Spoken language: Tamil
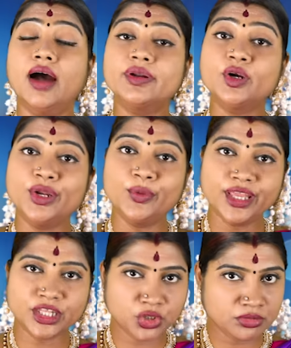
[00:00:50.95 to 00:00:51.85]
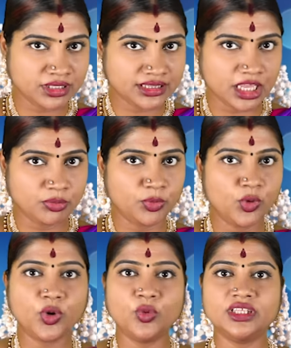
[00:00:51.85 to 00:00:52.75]
அவர்களினுடைய துன்பத்தை
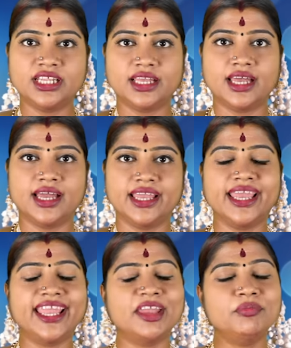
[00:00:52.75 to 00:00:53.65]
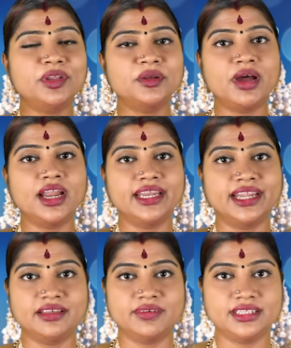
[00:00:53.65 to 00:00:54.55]
போக்குவதற்காக எம்பெருமான்
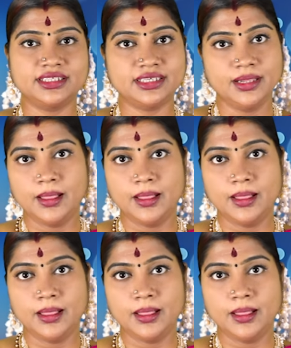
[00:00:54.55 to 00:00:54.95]
கிட்ட வந்து